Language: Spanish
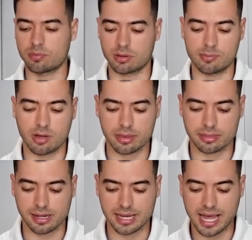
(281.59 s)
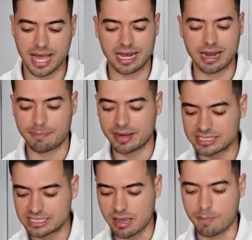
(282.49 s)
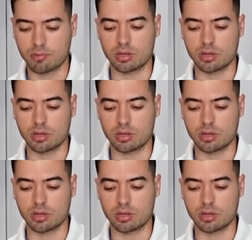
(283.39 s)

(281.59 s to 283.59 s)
podemos hacerla a la plancha,